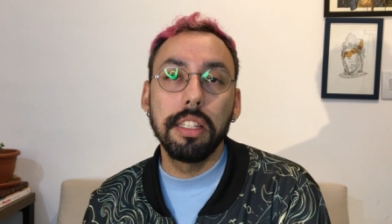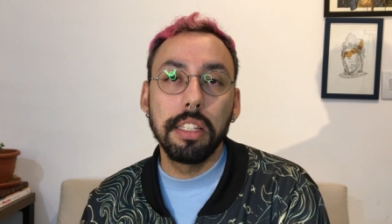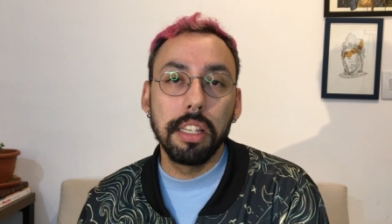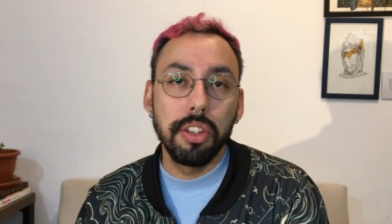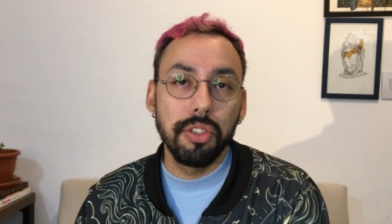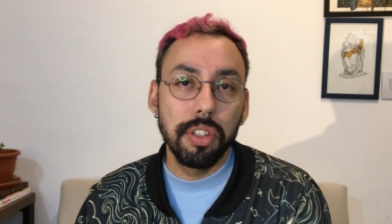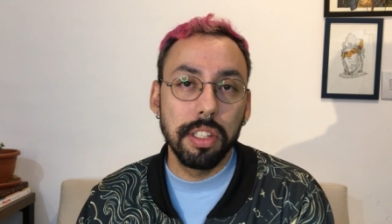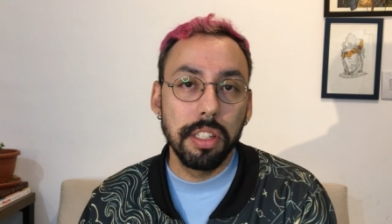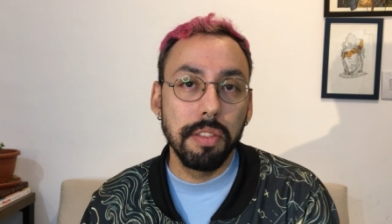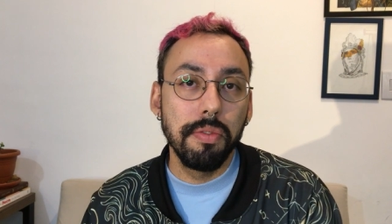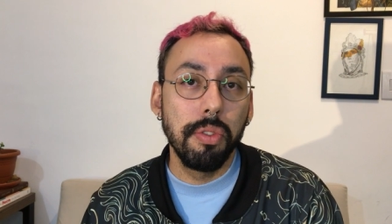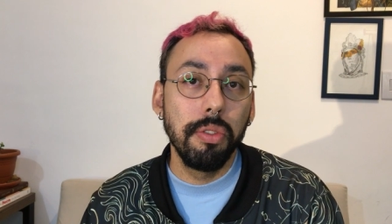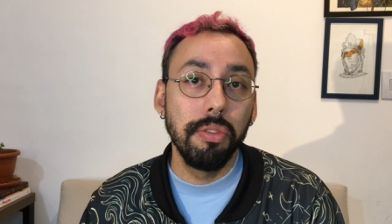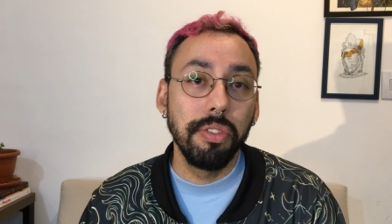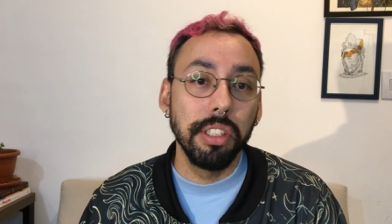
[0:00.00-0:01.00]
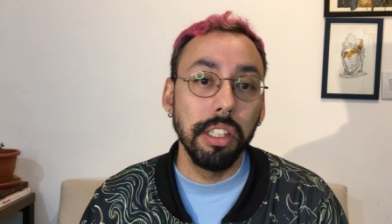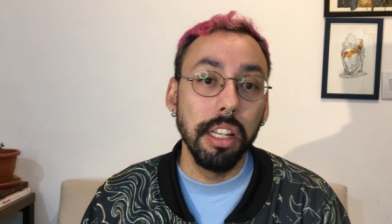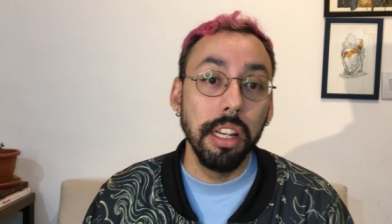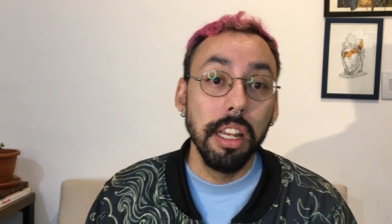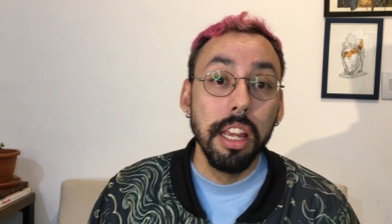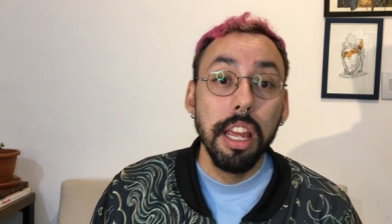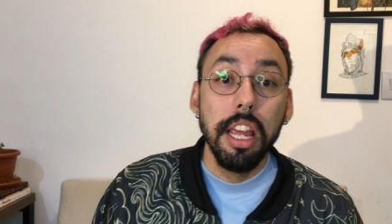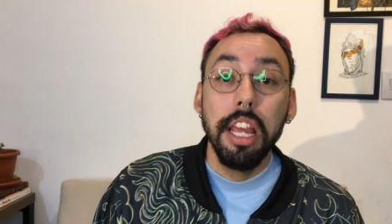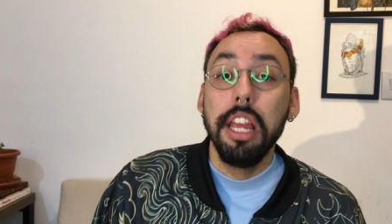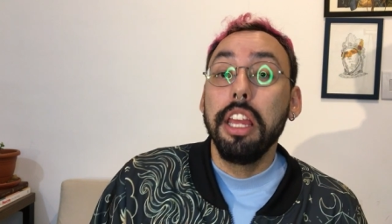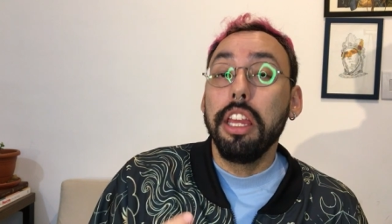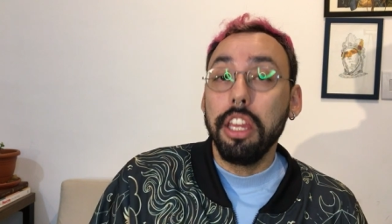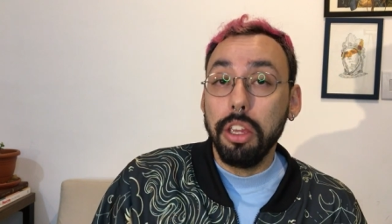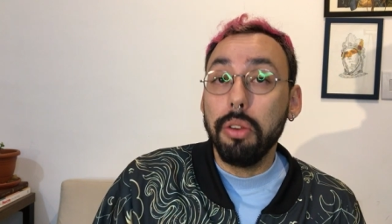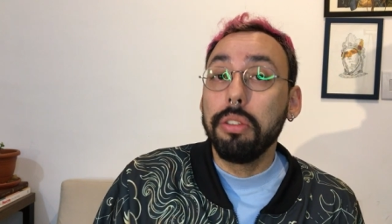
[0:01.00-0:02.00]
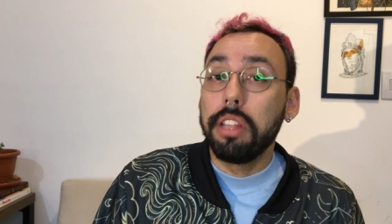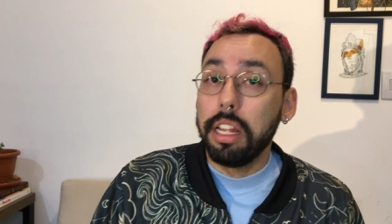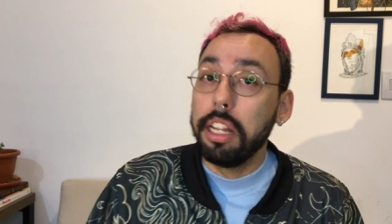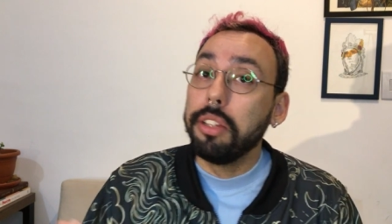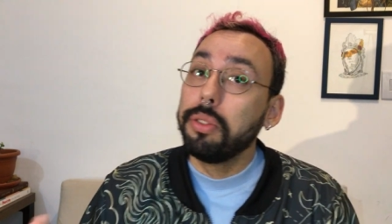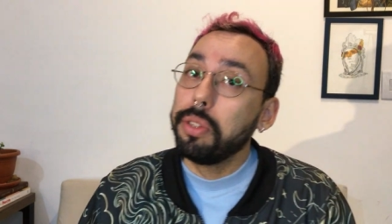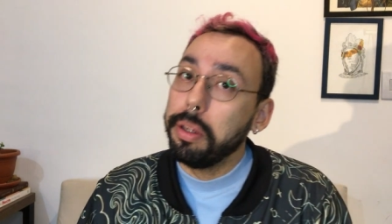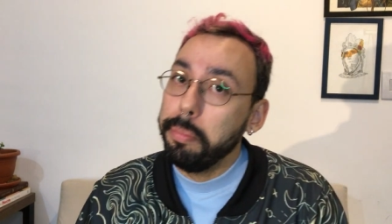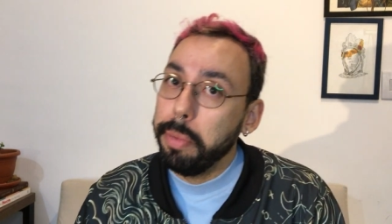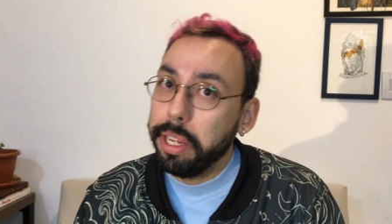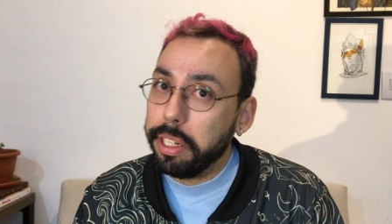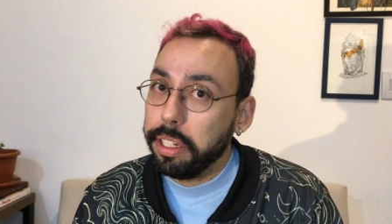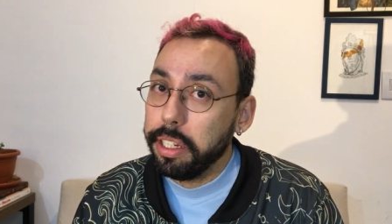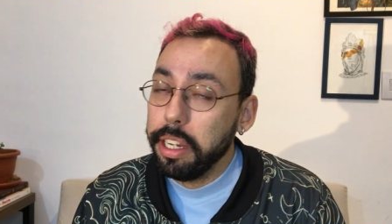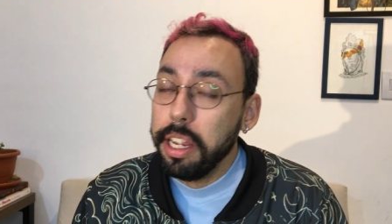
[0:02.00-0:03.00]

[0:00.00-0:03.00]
seja desenvolvida e o talento também,